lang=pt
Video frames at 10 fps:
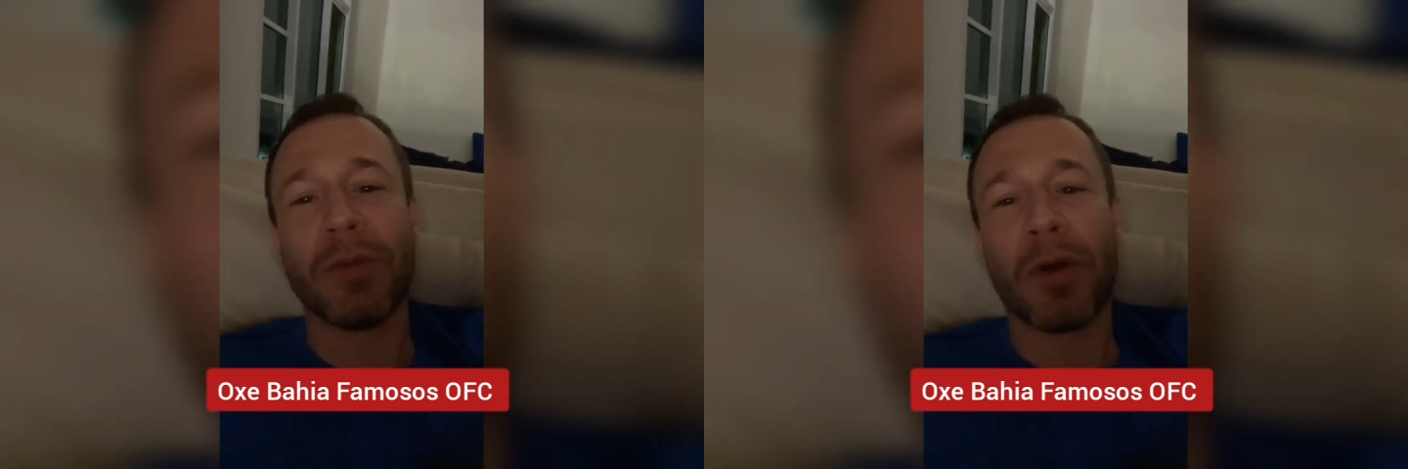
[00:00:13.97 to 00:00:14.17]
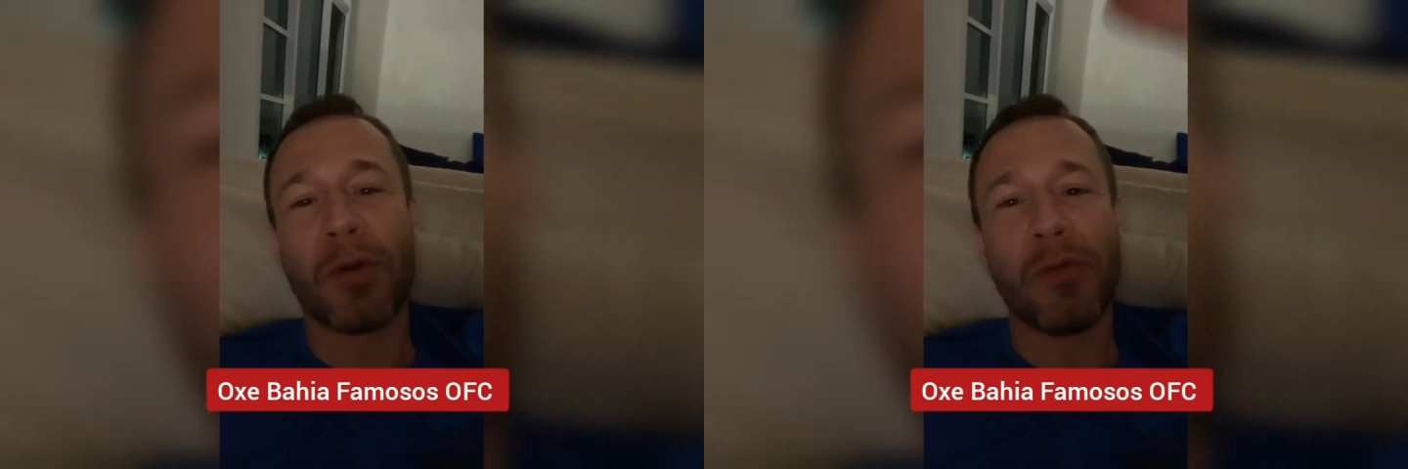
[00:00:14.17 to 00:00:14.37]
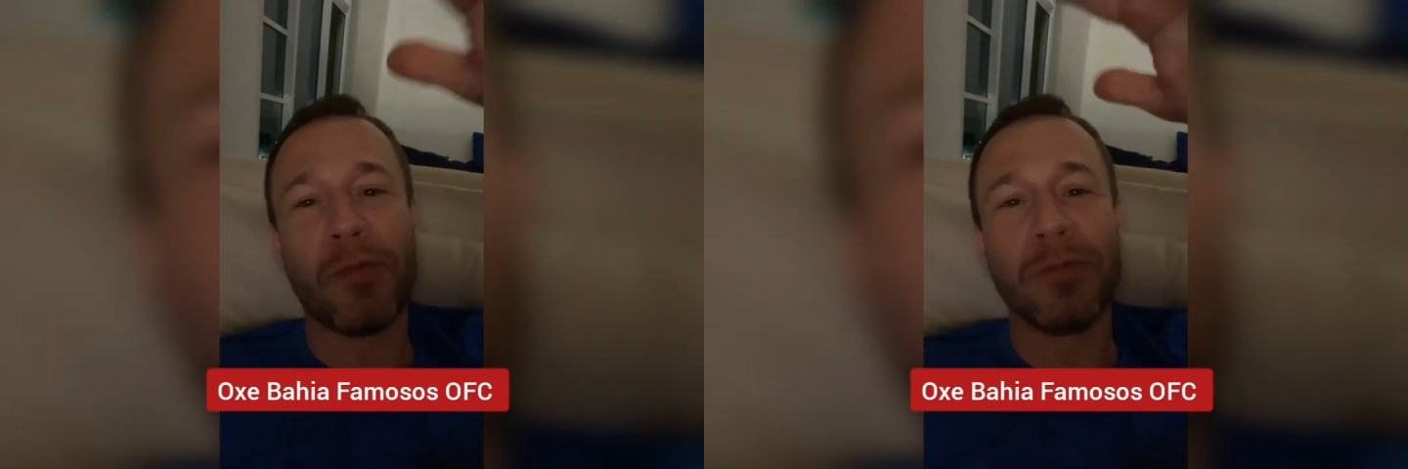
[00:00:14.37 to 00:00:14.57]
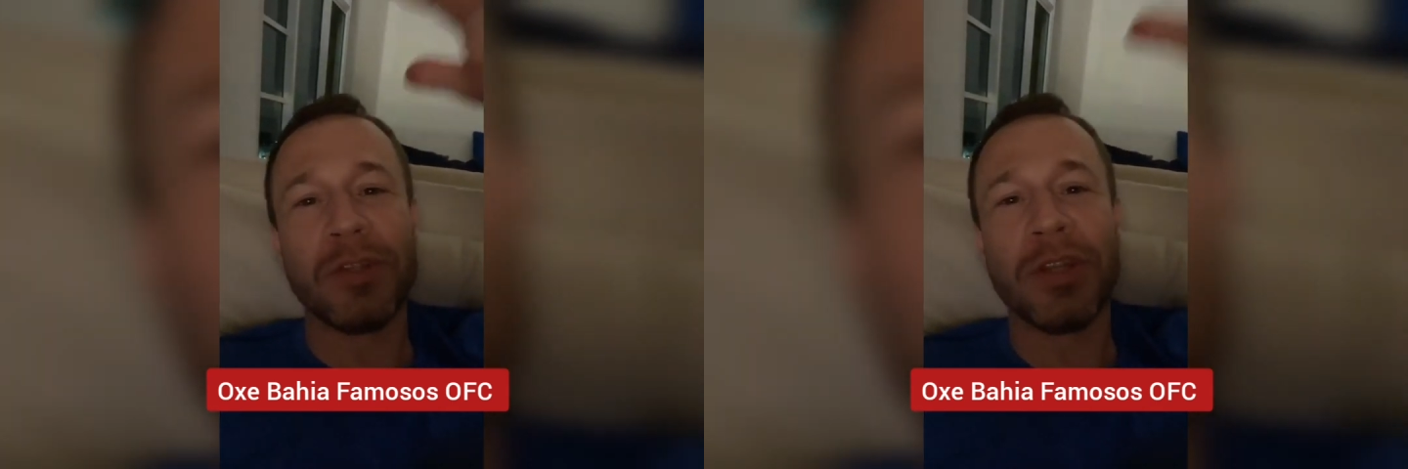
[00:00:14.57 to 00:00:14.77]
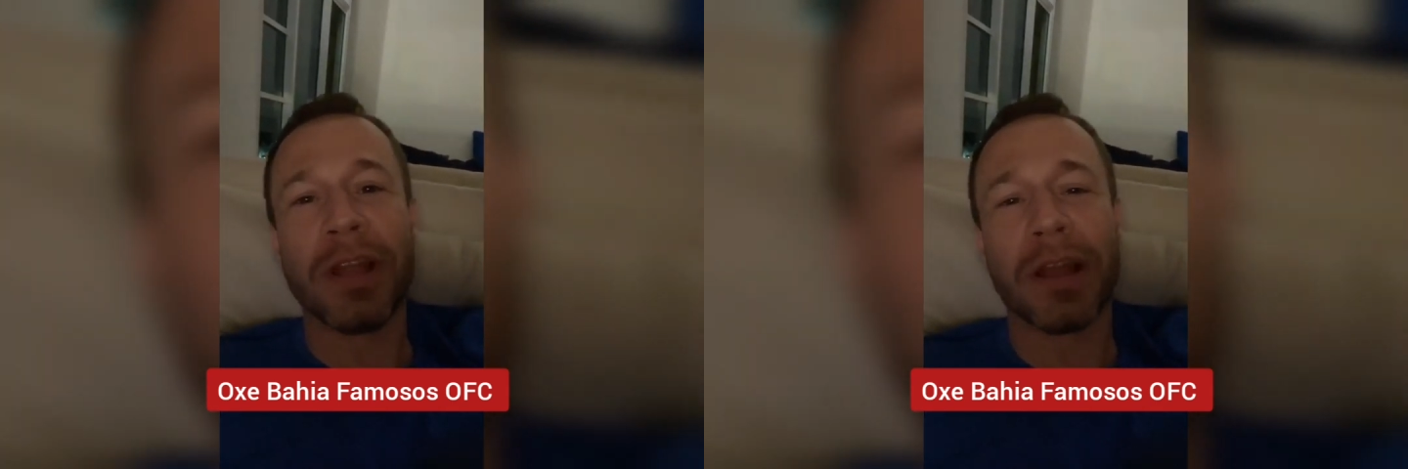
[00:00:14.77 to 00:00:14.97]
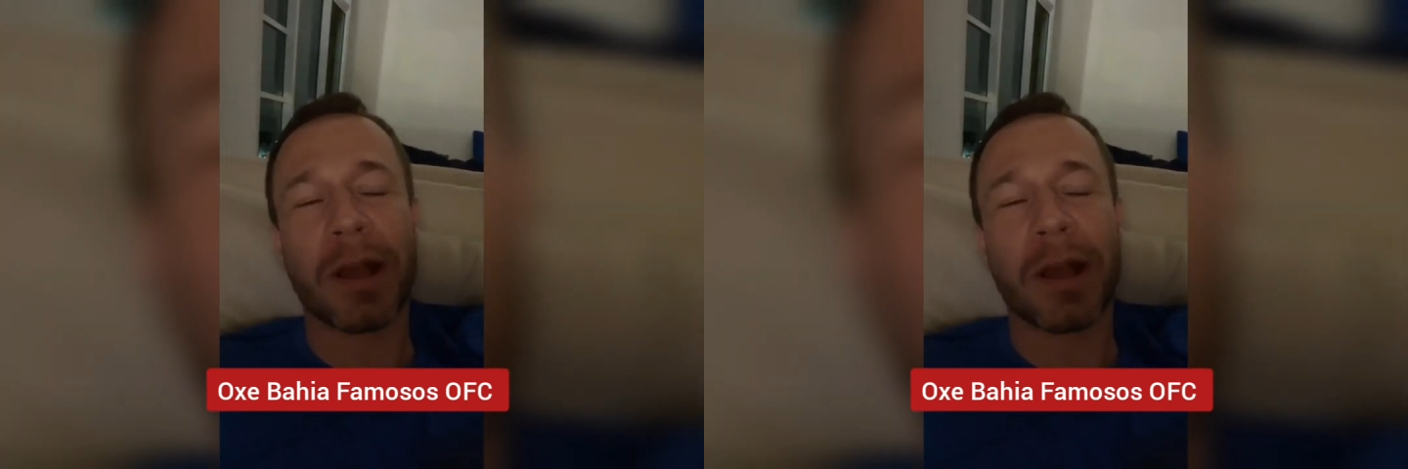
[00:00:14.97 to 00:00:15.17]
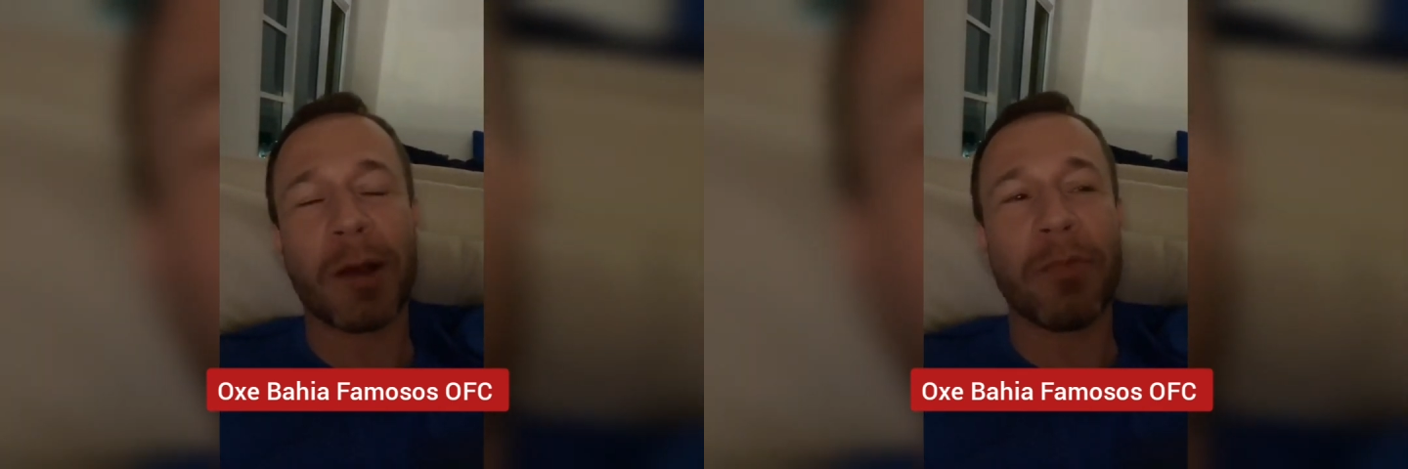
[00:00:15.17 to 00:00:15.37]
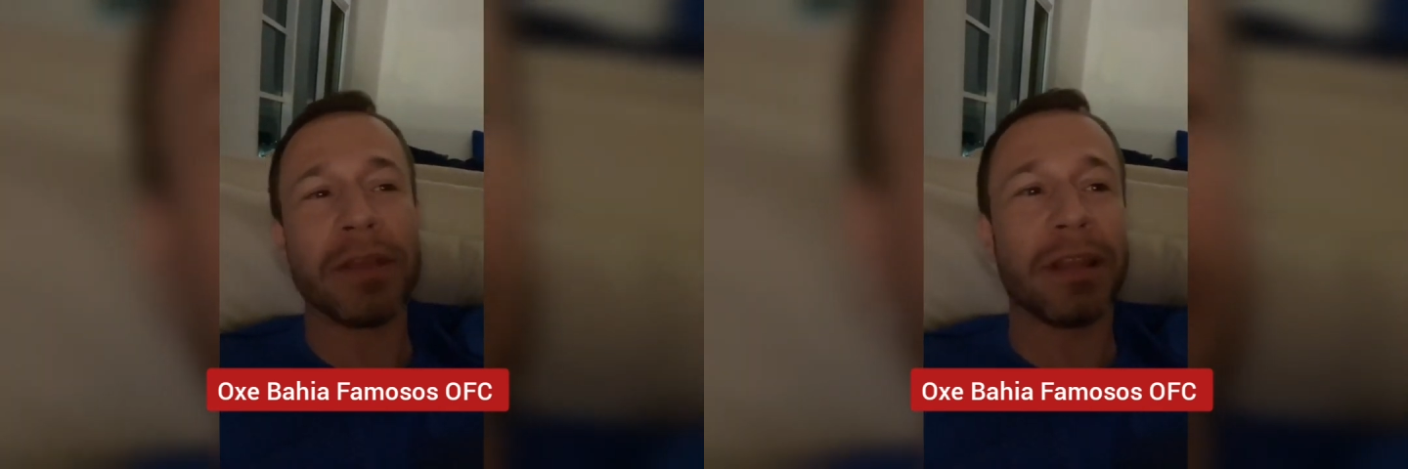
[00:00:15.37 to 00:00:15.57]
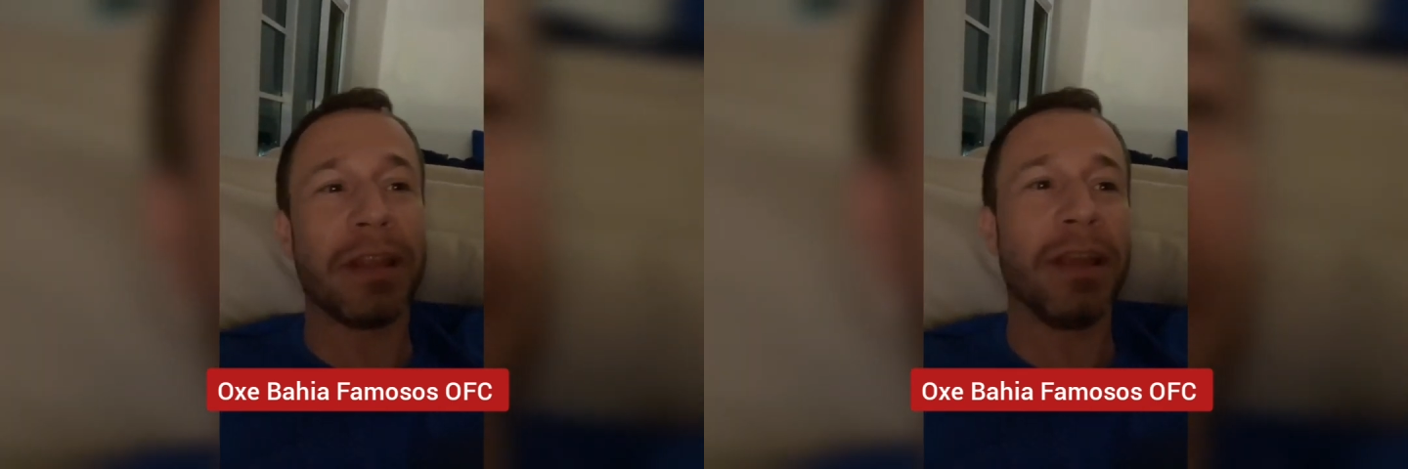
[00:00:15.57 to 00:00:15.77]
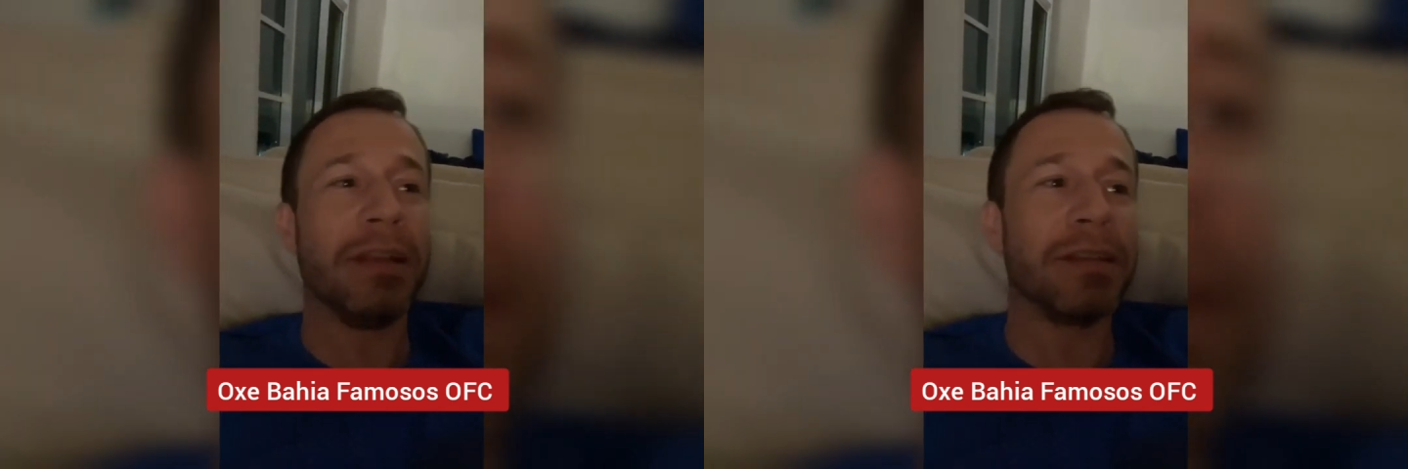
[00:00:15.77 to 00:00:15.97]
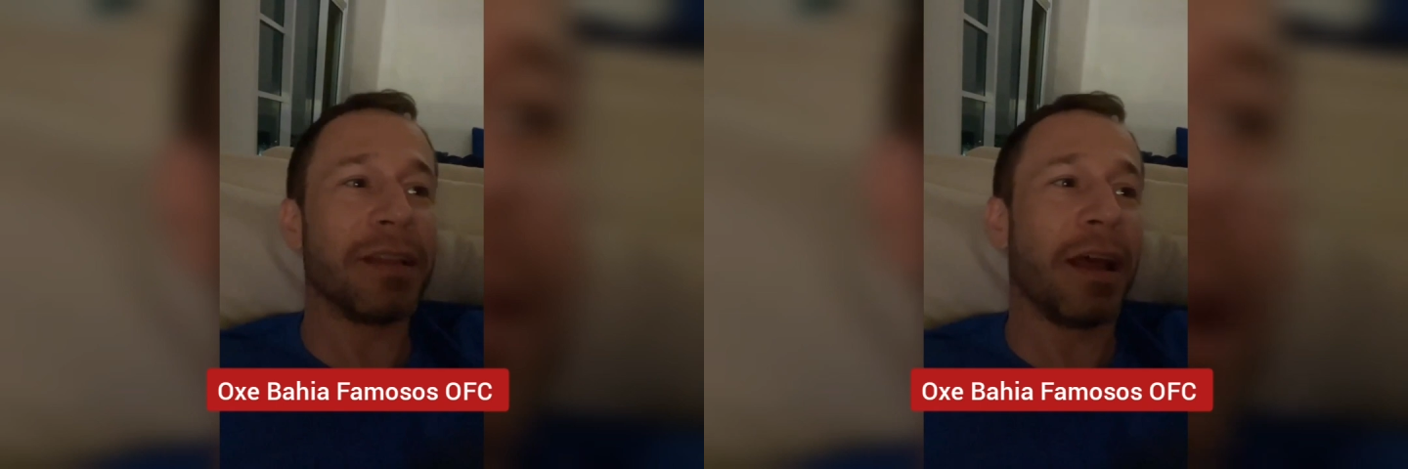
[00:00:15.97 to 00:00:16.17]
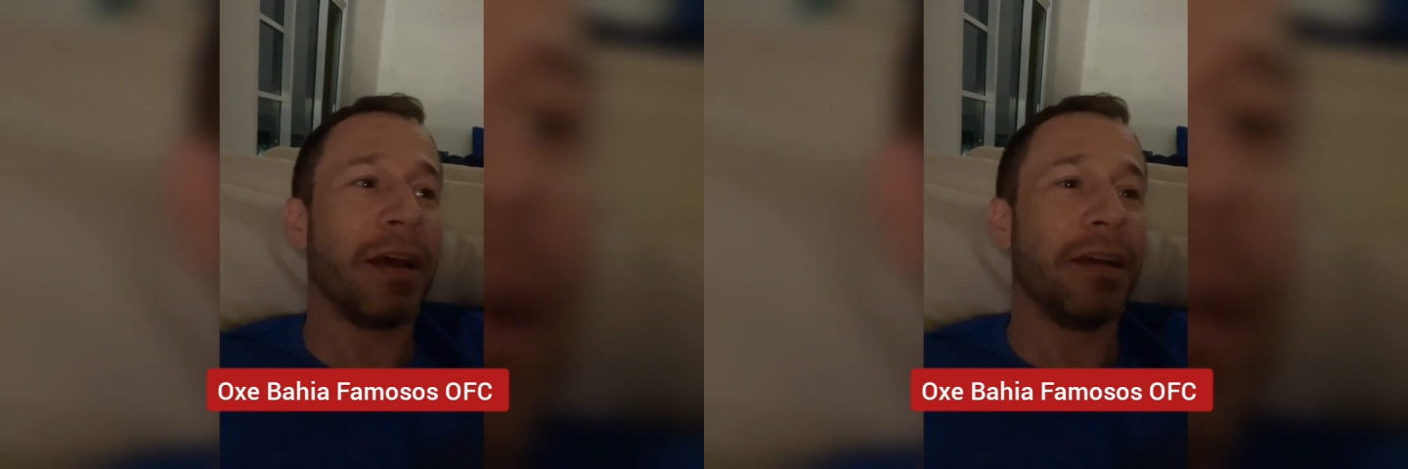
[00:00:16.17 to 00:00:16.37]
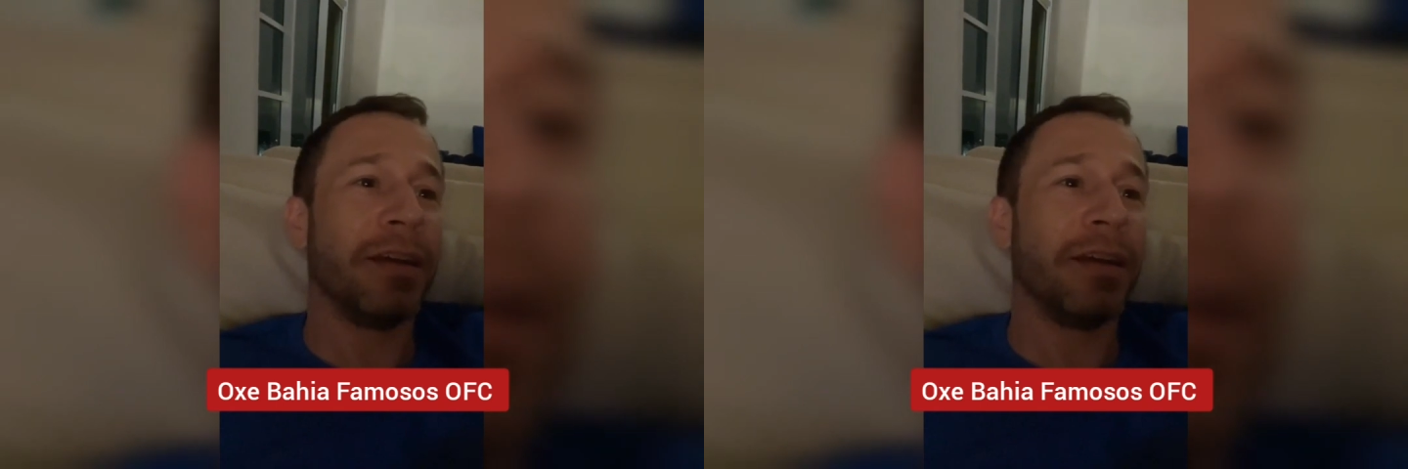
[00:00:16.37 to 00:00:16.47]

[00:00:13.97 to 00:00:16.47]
uma confundida na cabeça deles lá